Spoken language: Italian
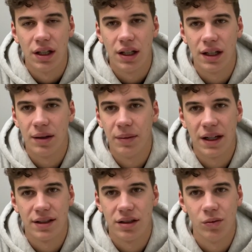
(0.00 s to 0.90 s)
il
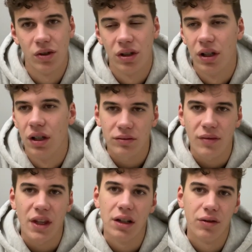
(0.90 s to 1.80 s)
massimo
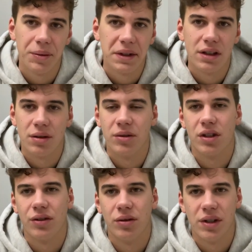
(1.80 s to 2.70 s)
ovviamente a meno
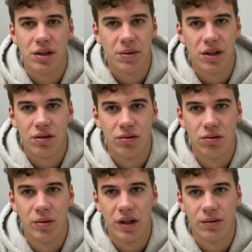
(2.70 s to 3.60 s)
che voi non vogliate prendere un
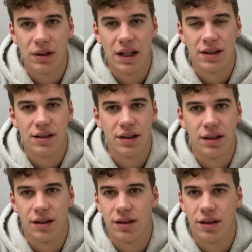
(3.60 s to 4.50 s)
Uber o un taxi
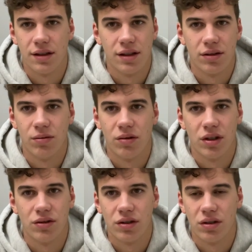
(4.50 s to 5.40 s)
che si aggira comunque
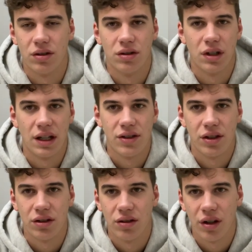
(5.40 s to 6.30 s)
intorno ai
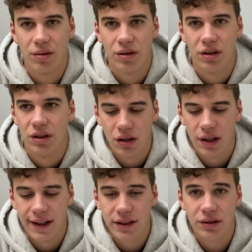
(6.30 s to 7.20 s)
100 euro.
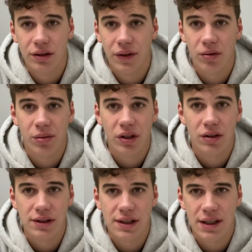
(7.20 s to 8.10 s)
Adesso voglio fare un po' di
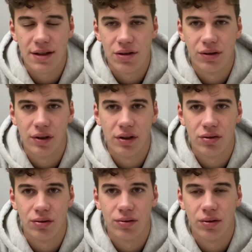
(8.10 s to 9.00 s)
considerazioni
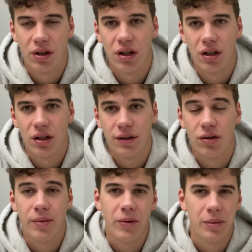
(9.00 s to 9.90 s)
su eh,
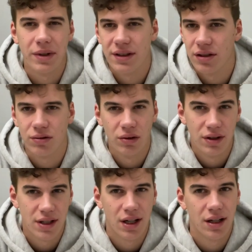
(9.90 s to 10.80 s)
come una business school
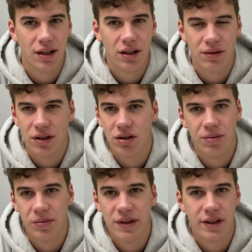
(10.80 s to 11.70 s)
in generale, una
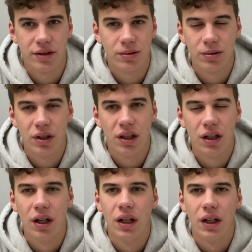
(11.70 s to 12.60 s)
top business
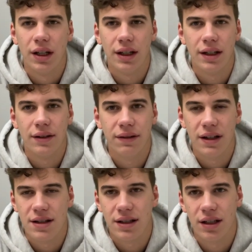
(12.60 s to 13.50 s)
school e le
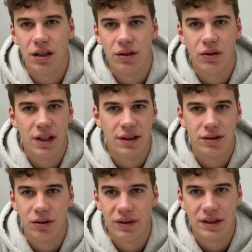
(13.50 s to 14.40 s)
differenze che ha da una
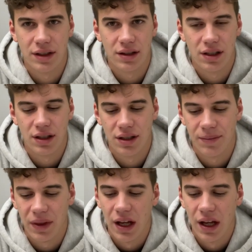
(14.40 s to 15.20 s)
classica università italiana. Allora,